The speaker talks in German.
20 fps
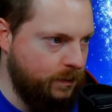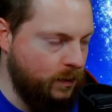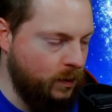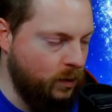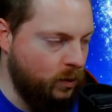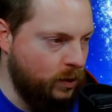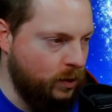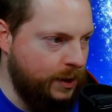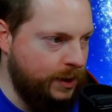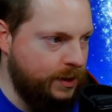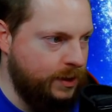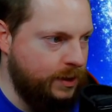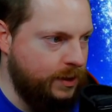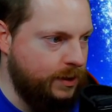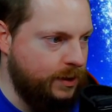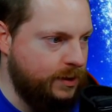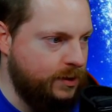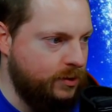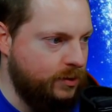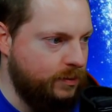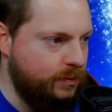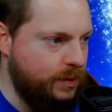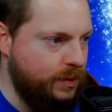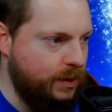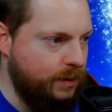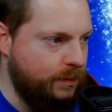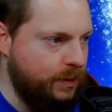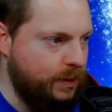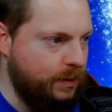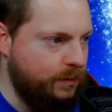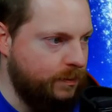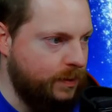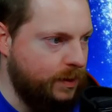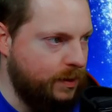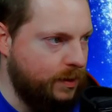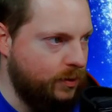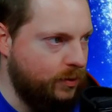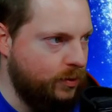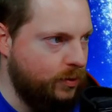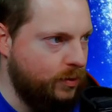Oder hätte ich das zu einem Diamanten
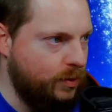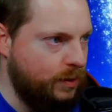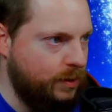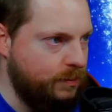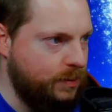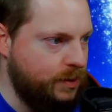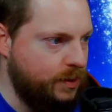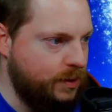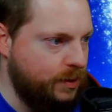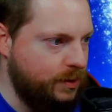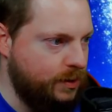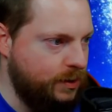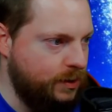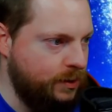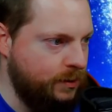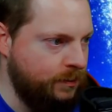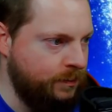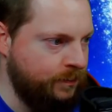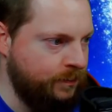machen können und hab's nicht gesehen?